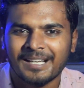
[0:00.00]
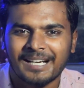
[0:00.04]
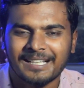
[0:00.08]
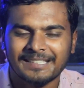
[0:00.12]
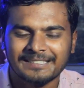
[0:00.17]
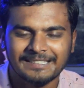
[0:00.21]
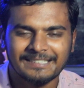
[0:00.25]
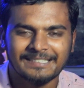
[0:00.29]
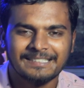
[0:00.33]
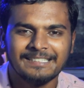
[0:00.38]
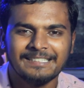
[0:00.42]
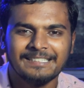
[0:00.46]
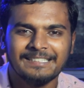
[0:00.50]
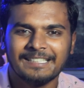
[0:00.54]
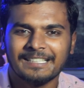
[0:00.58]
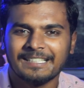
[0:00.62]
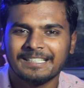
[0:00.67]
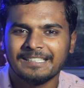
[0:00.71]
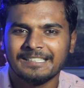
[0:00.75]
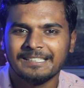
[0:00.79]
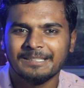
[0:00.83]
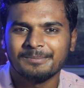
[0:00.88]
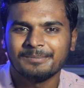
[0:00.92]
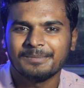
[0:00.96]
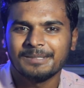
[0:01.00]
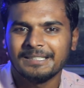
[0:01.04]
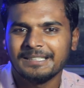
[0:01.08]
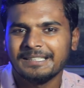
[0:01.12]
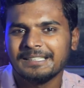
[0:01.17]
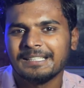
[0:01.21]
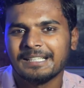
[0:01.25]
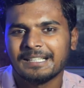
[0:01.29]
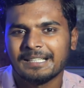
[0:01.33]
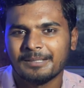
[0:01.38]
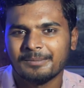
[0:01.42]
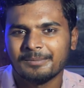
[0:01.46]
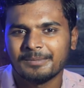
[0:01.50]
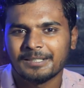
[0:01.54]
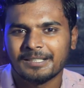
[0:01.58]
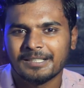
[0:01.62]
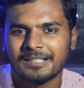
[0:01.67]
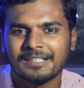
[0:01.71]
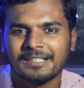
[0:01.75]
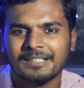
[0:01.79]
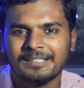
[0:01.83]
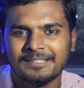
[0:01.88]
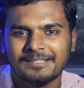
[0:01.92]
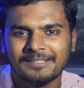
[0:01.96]
அதை ரீரெக்கார்டிங் பண்ணிக்கிட்டு என்ன
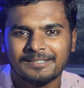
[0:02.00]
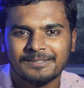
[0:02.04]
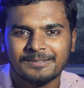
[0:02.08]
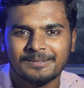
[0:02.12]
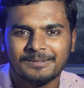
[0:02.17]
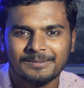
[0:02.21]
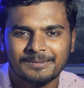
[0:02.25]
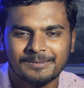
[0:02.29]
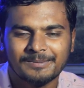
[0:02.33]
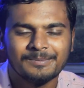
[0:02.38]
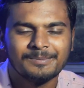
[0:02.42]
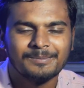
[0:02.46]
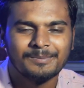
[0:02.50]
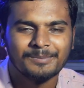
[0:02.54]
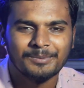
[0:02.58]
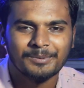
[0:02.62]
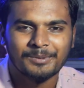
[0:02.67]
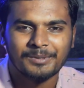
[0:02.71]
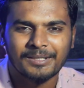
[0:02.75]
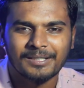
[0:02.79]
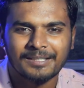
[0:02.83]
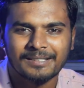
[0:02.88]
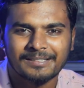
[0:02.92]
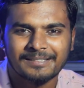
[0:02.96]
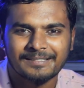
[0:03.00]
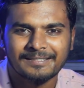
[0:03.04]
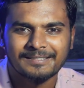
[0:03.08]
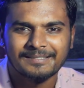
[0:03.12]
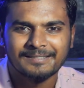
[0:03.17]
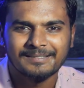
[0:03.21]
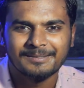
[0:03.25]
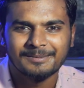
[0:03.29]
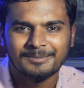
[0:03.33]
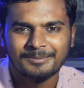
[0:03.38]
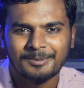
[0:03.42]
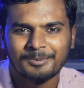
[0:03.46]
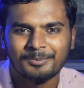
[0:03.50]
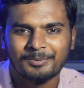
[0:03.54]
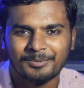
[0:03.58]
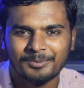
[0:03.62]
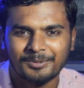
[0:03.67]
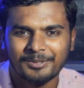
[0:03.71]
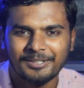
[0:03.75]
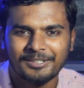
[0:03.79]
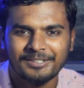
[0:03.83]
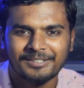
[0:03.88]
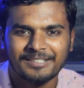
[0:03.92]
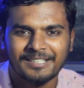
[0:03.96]
பண்ணுறாங்க போகிறாங்க இப்போ
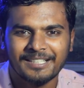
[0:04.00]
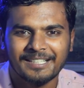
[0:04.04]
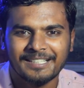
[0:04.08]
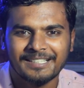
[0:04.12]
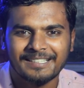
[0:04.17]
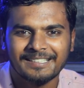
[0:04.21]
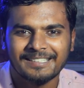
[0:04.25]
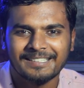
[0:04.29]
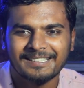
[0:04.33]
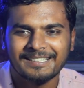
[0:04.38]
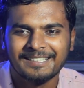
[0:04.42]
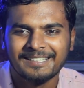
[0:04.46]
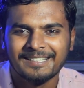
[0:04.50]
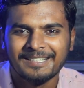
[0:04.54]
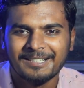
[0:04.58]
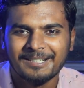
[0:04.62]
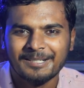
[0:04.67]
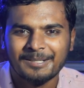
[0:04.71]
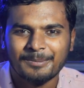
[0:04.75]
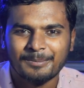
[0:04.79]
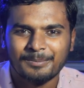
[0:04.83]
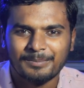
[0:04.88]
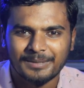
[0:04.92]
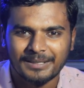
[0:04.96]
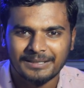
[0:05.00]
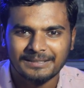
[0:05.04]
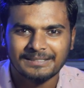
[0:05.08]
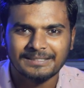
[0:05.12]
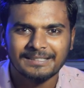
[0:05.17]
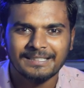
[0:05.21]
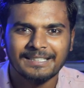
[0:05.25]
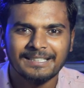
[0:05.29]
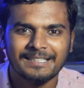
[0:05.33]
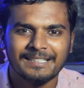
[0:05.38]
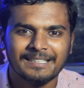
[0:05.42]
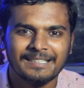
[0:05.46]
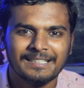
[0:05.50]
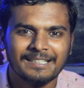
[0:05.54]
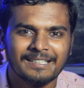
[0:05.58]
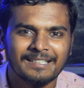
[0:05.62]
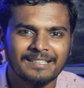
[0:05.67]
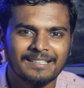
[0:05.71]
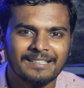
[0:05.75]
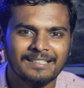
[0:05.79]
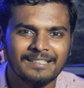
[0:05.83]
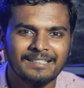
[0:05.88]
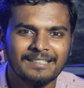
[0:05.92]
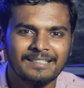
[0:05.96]
புரியும்னு நினைக்கிறேன் பிரச்சனை
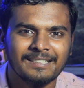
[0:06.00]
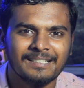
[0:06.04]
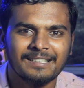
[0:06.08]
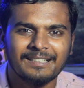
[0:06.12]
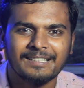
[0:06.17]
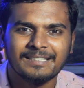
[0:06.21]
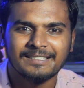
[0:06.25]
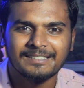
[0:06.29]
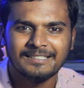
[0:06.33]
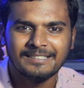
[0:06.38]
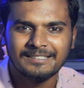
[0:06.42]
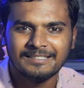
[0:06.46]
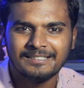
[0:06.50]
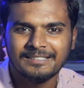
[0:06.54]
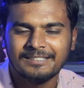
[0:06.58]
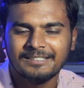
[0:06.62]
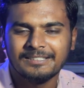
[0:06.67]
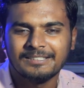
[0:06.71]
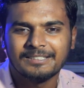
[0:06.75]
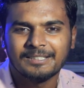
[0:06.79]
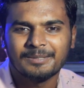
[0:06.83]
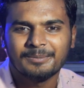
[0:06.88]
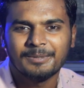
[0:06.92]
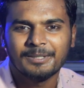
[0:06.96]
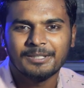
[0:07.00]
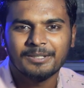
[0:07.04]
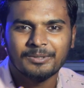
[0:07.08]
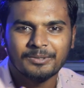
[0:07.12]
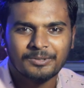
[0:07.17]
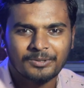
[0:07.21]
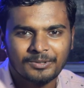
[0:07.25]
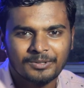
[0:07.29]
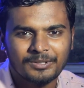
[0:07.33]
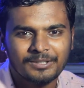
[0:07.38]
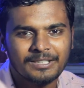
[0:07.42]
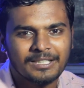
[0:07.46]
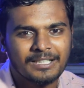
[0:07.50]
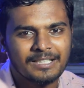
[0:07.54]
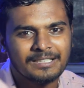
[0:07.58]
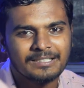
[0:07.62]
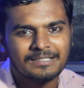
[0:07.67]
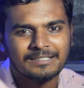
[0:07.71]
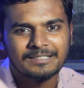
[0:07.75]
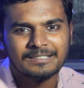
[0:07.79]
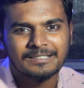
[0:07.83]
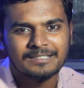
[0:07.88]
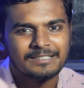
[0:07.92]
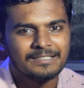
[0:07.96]
எங்கன்னா ஆதி திருச்சபையில் ஒழுங்காக
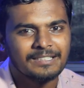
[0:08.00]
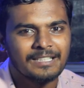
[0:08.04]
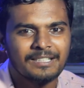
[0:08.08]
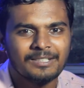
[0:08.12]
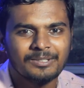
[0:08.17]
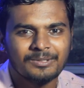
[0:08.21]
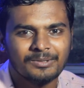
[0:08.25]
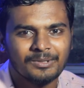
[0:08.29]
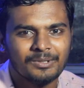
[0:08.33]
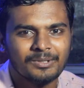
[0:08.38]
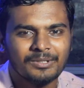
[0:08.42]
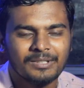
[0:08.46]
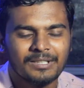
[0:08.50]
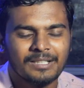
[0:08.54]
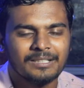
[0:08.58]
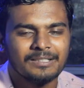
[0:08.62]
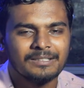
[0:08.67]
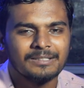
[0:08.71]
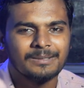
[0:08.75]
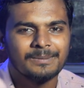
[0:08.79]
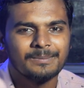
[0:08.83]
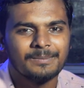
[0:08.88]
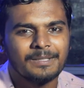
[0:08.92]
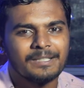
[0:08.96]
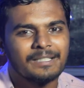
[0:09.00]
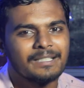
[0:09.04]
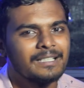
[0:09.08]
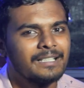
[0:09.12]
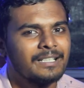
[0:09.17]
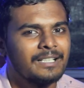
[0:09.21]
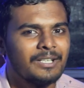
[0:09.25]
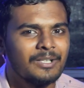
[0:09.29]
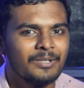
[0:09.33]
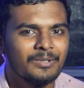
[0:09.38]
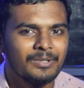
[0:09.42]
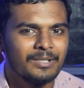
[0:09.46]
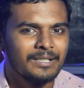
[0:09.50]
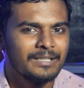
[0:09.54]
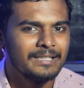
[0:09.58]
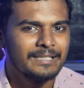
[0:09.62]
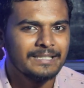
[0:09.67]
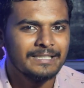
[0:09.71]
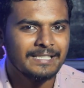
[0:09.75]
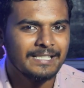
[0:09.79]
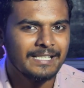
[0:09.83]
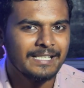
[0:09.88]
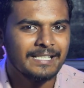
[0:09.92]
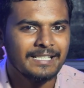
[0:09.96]
இருந்தது தான் ஒழுங்காக இருந்திருப்பாங்க
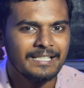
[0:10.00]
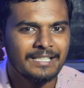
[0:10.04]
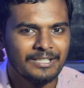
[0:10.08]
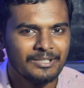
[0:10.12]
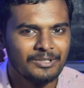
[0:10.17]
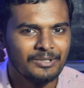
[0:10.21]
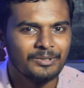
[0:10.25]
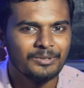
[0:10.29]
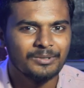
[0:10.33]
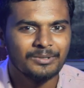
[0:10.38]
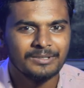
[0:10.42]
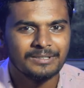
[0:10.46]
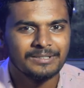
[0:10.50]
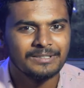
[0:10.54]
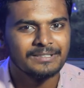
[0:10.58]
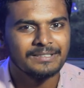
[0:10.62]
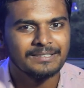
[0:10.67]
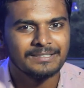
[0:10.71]
அவங்கக்கிட்டேயே ஏதோ ஒரு